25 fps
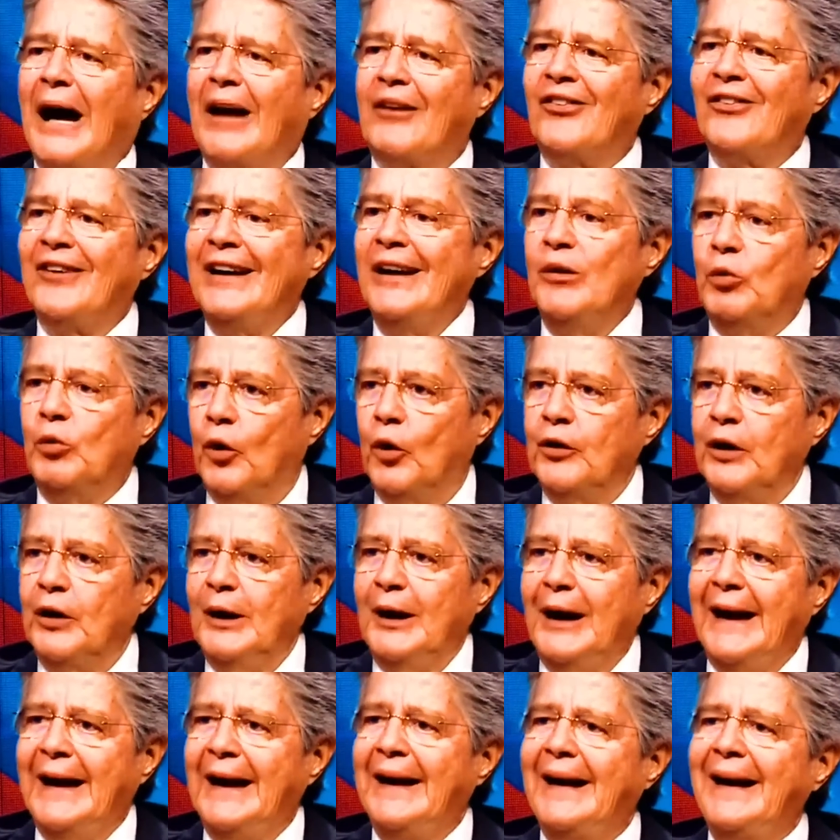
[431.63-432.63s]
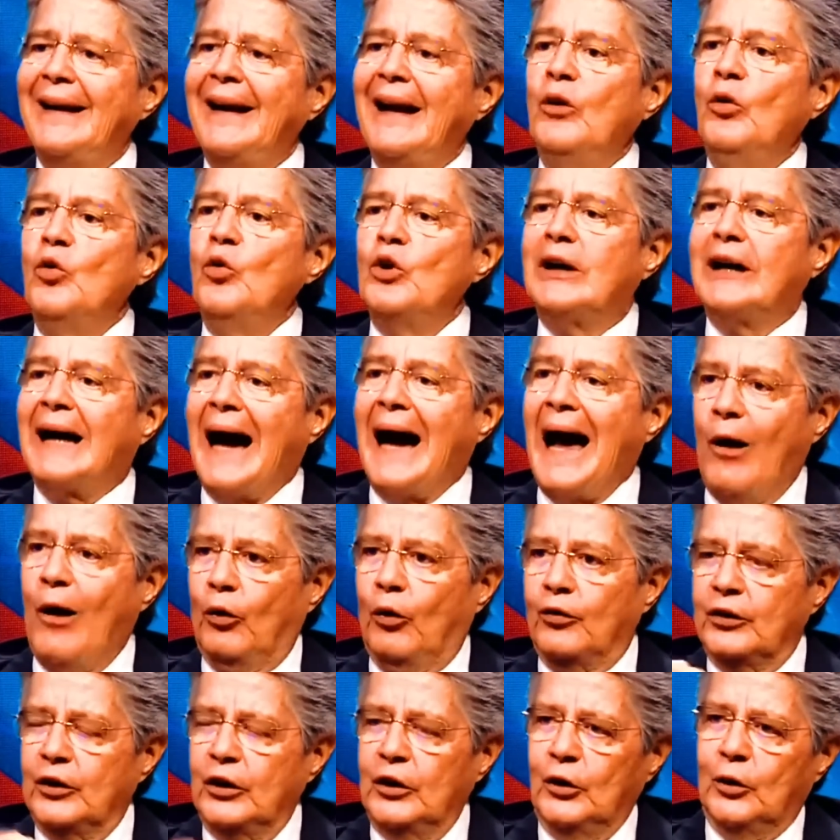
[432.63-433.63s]
pasivos, hereden un
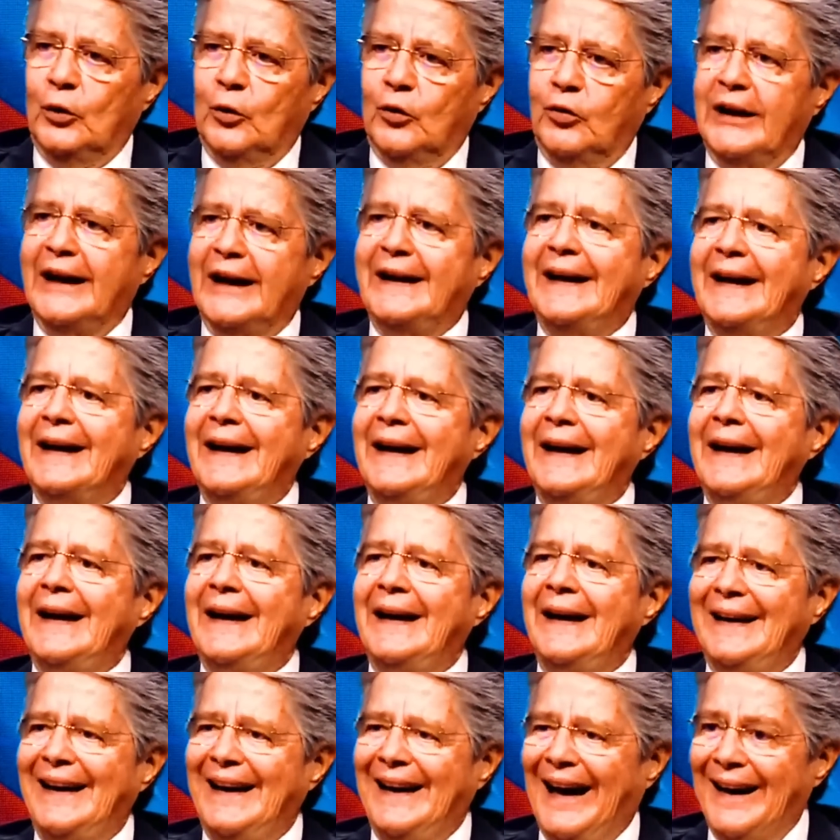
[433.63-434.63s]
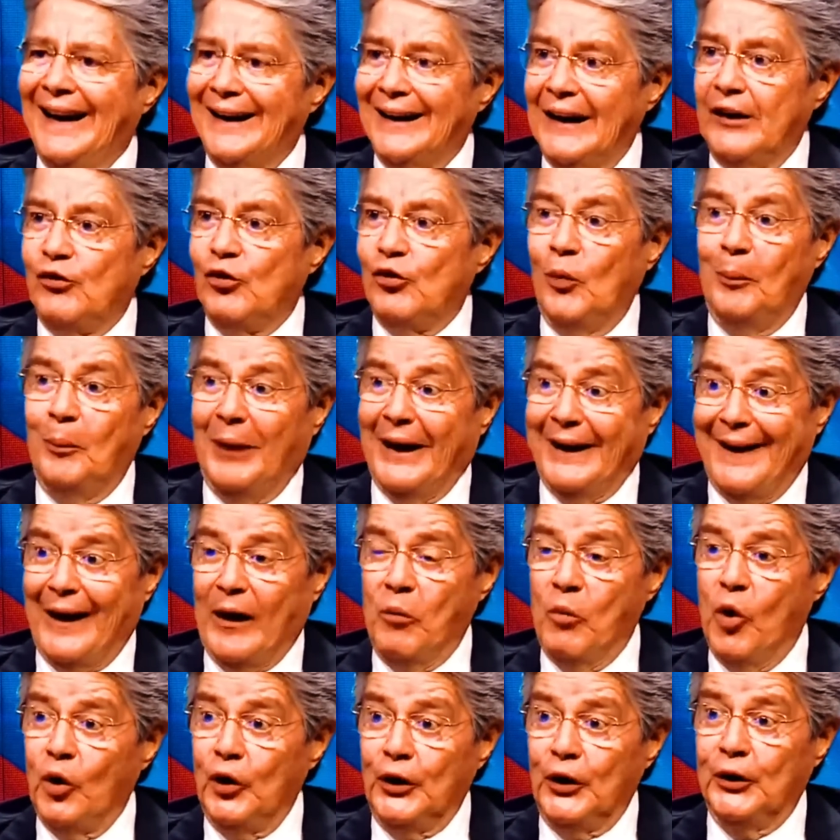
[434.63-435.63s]
caos. Usted quiere heredarles un
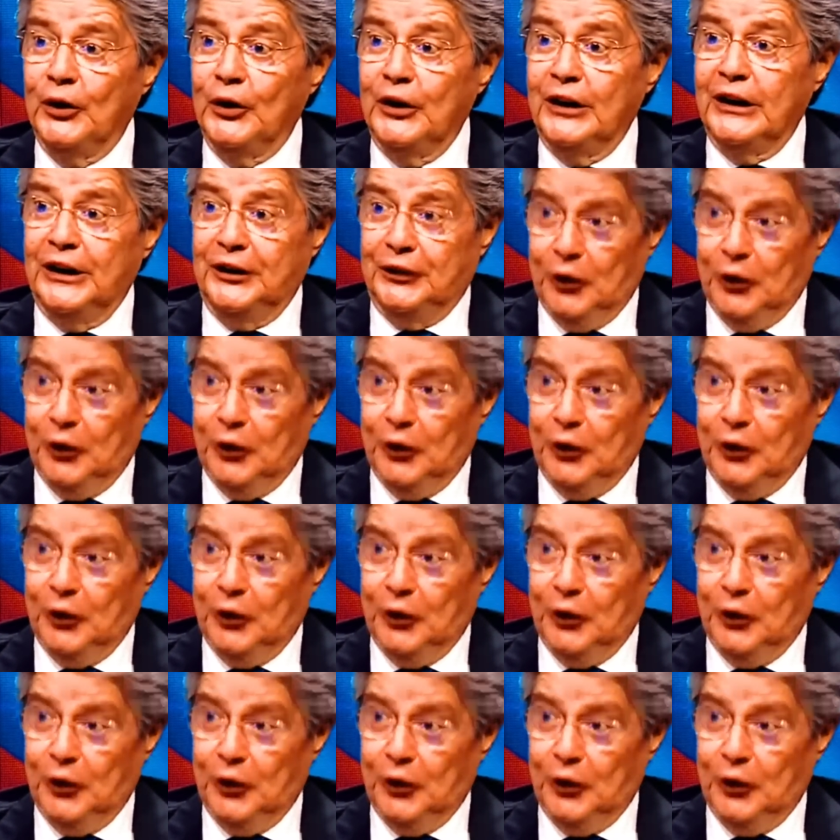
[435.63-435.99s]
patrimonio.